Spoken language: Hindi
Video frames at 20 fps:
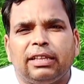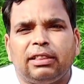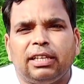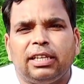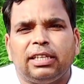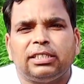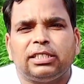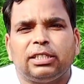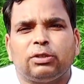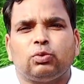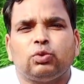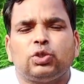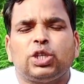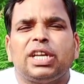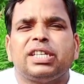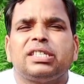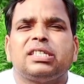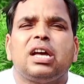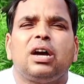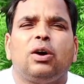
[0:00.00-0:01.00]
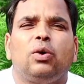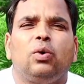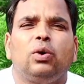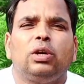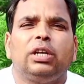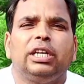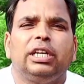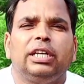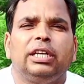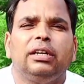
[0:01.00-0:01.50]
कहते हैं कि सर कुछ ऐसा
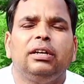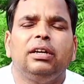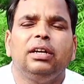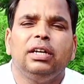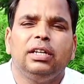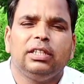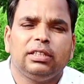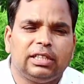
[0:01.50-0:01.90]
हो कि